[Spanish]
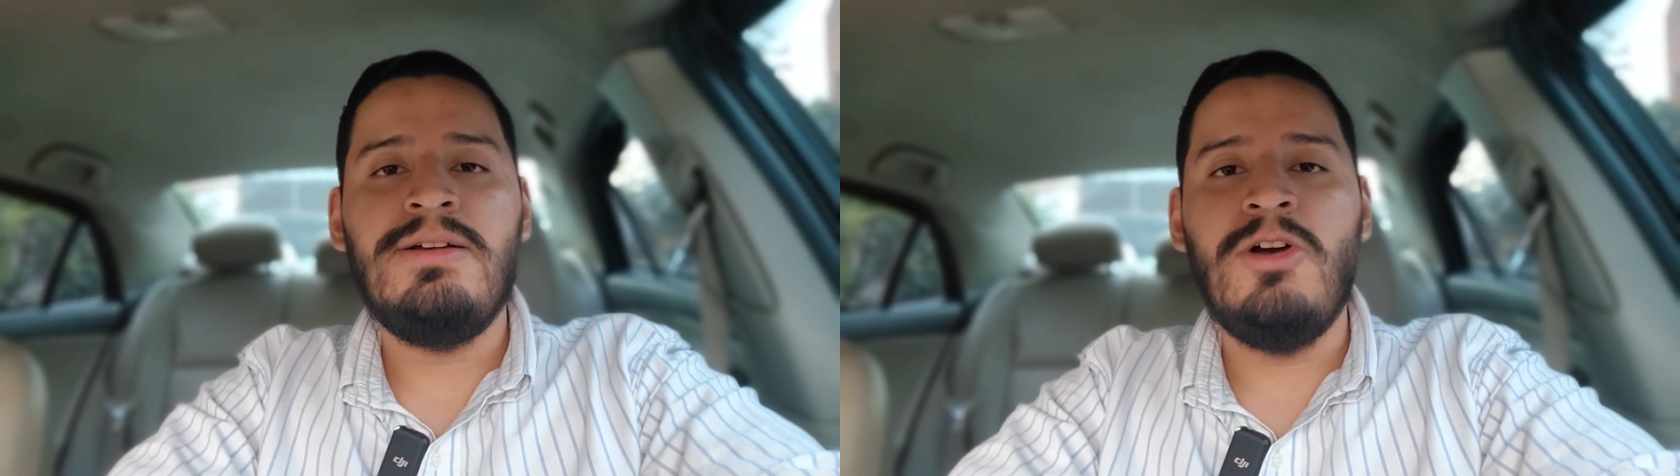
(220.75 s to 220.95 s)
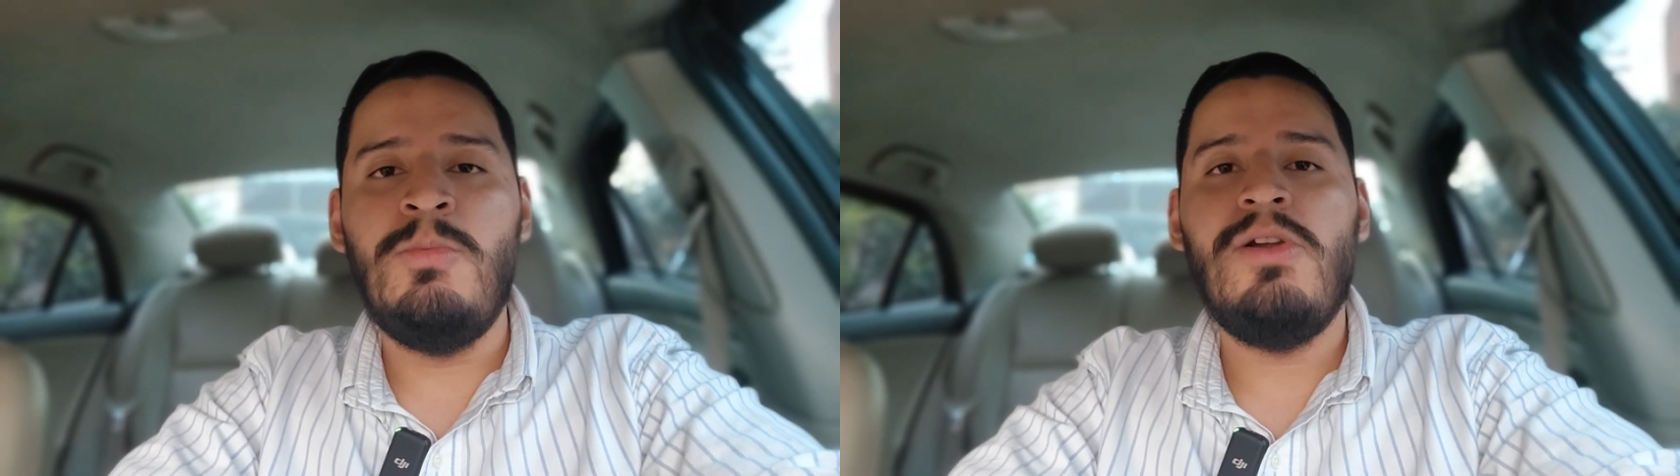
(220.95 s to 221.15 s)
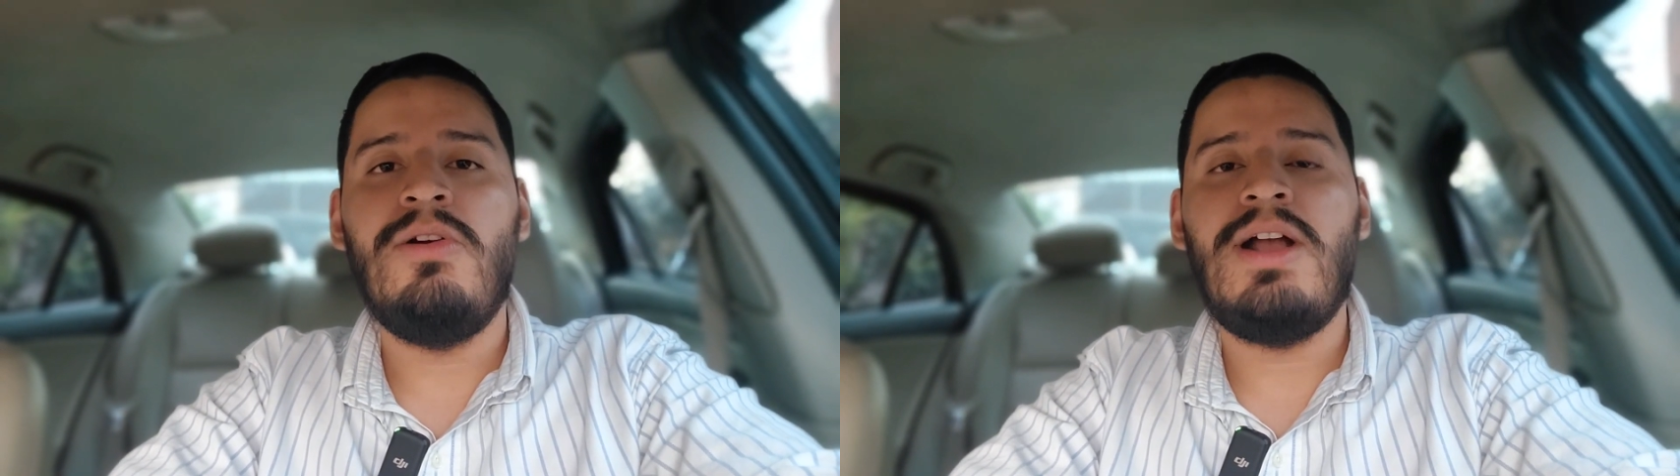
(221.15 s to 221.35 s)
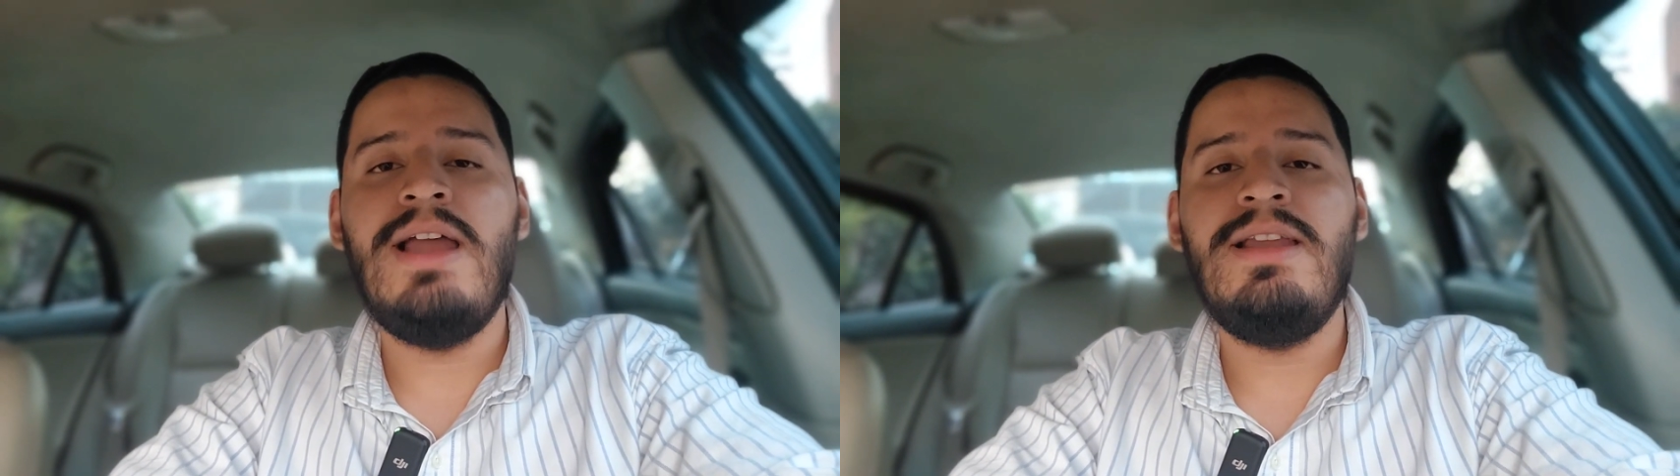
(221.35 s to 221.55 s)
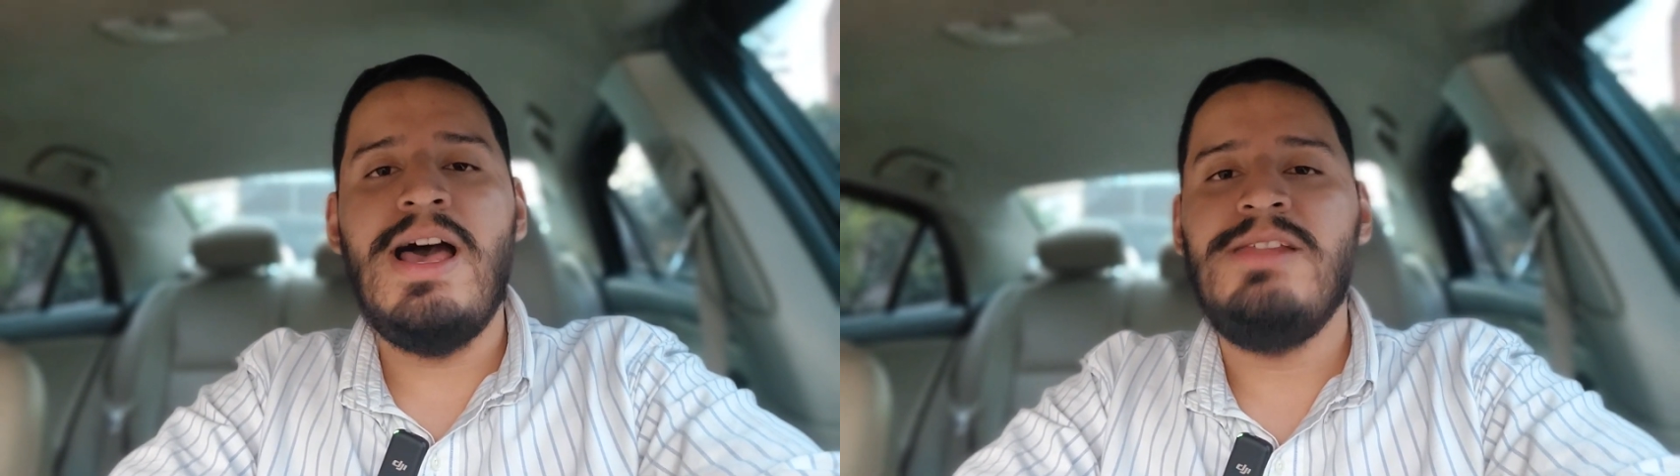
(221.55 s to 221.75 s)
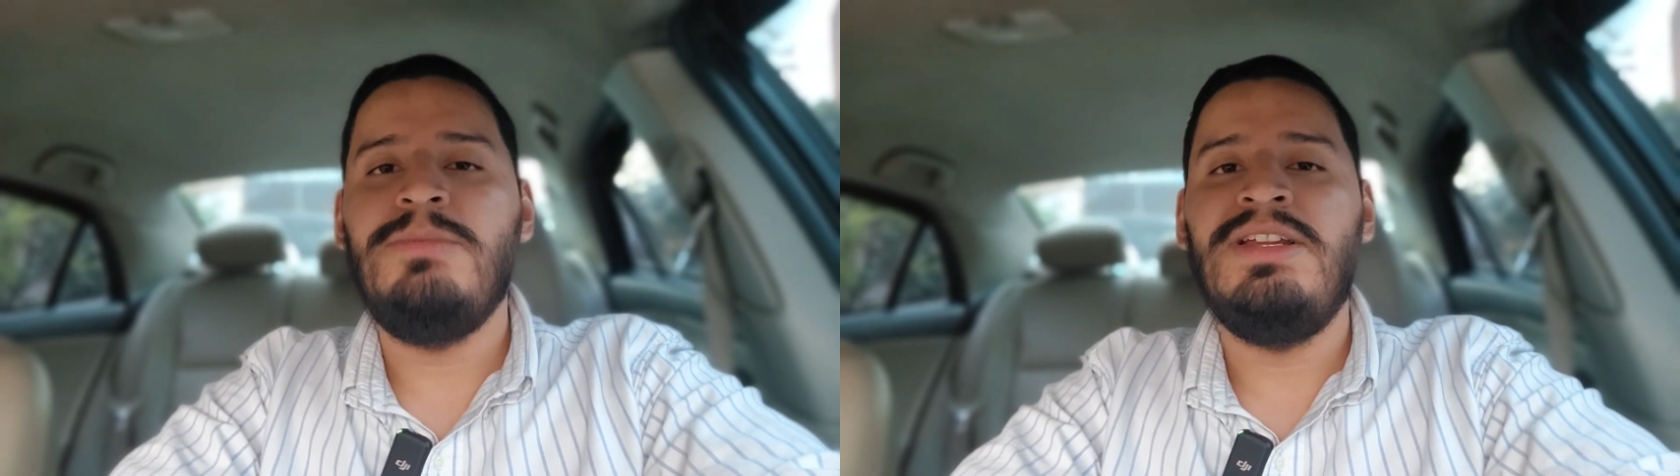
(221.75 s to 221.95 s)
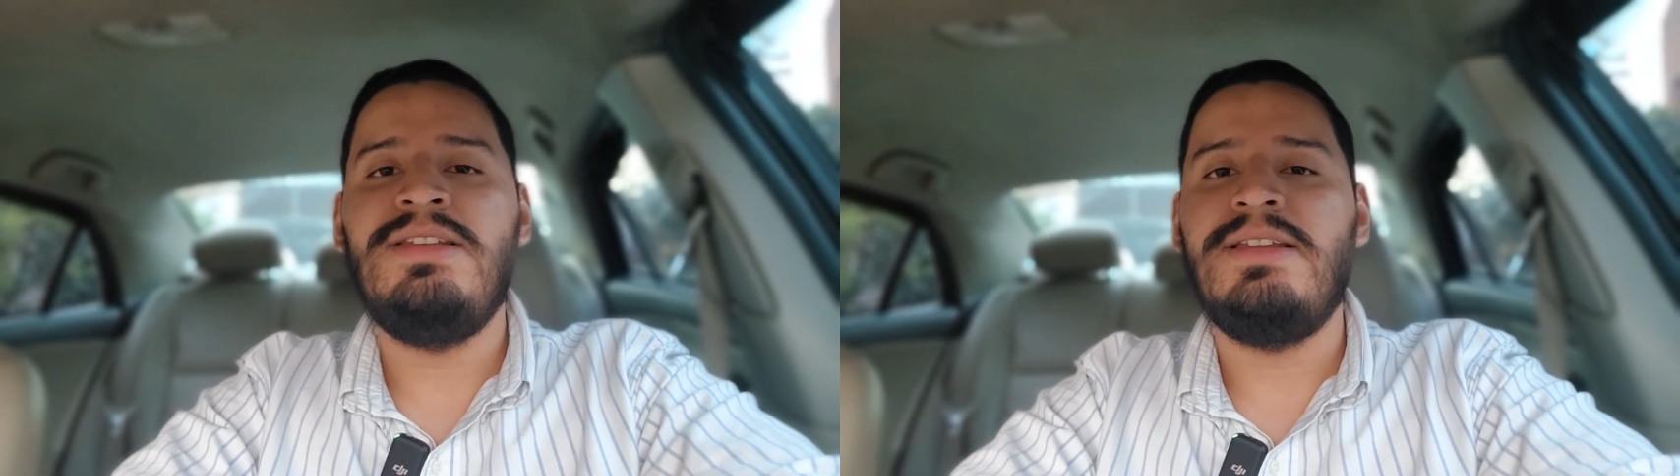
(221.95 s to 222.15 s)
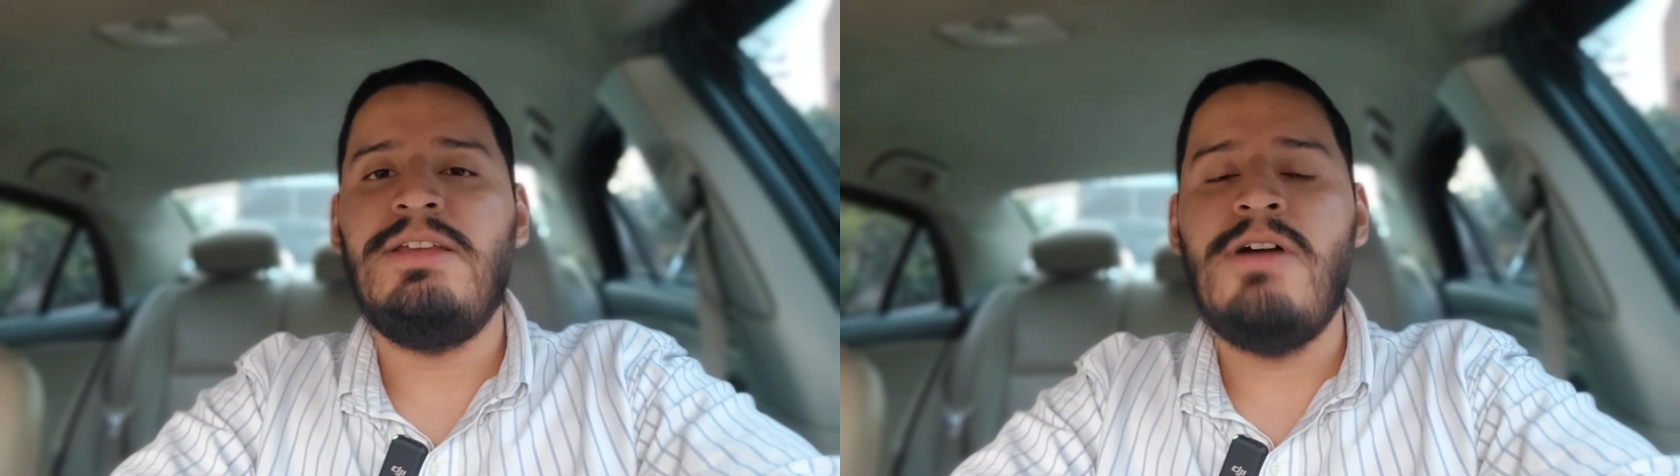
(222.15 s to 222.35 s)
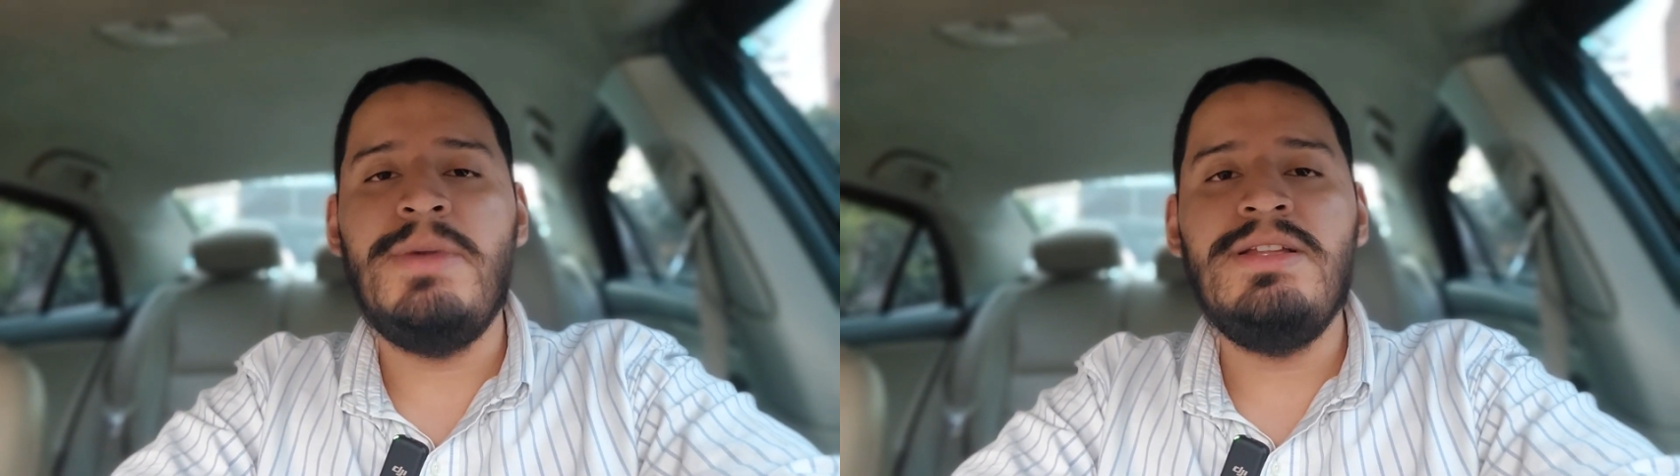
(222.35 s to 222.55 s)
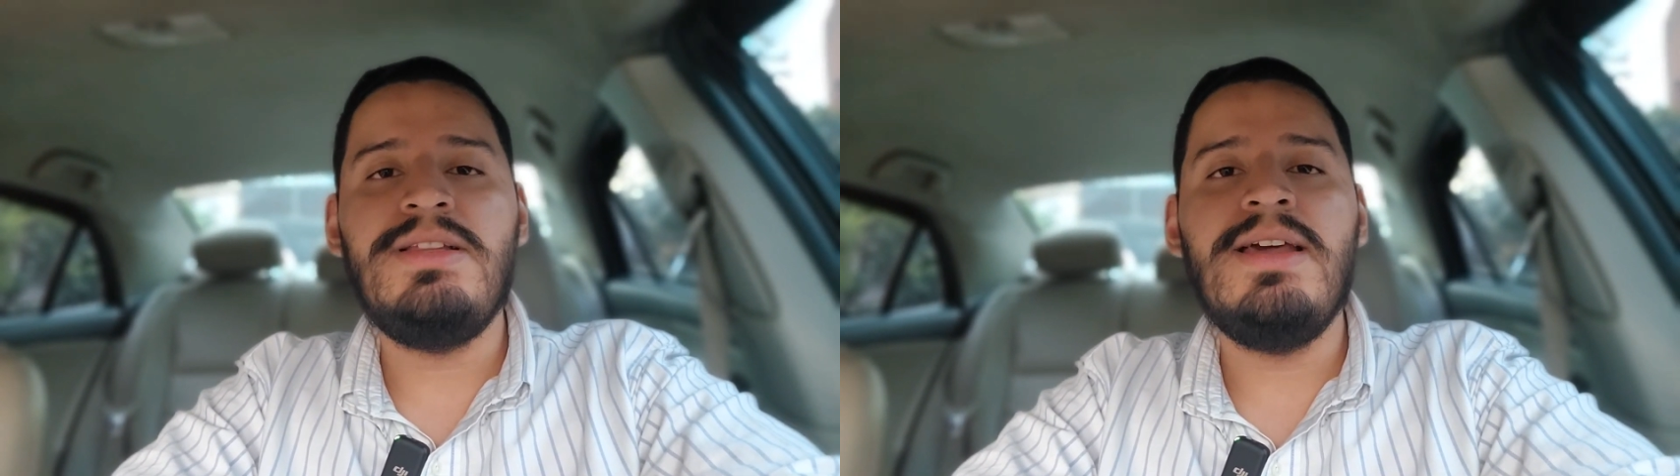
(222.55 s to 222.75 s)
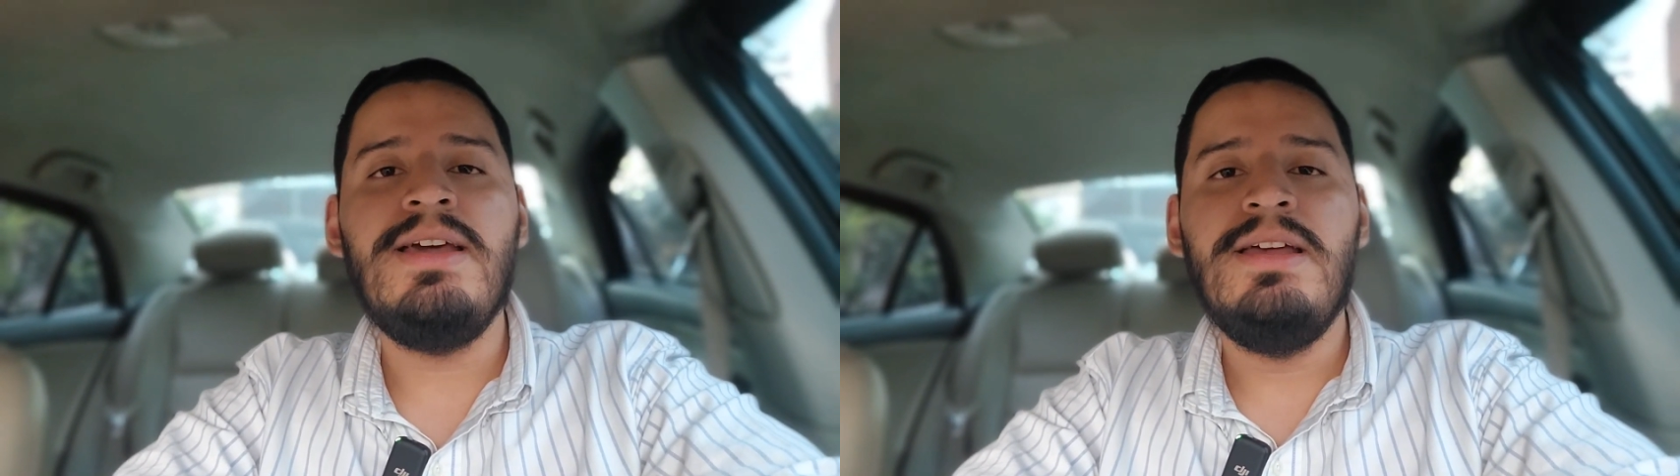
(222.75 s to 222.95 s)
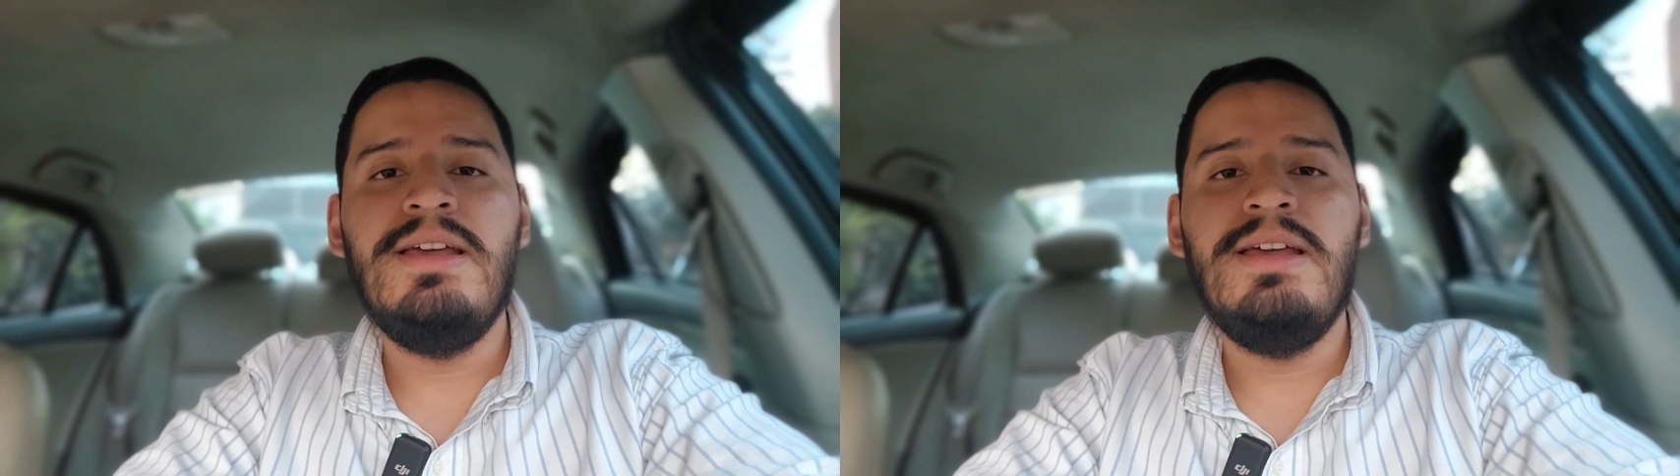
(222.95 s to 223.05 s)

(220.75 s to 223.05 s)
como local administrativamente